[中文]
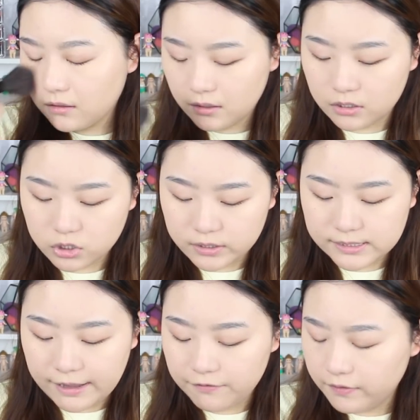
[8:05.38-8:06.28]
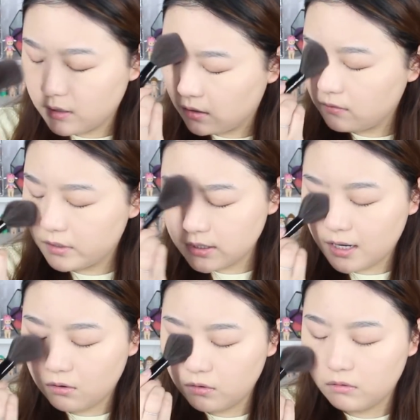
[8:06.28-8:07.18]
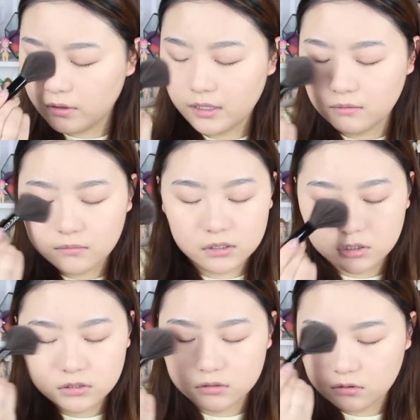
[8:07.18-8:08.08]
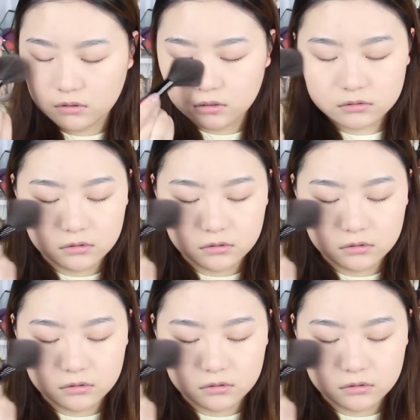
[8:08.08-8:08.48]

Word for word: 的那个水散粉呢，因为上回我给你们试过了，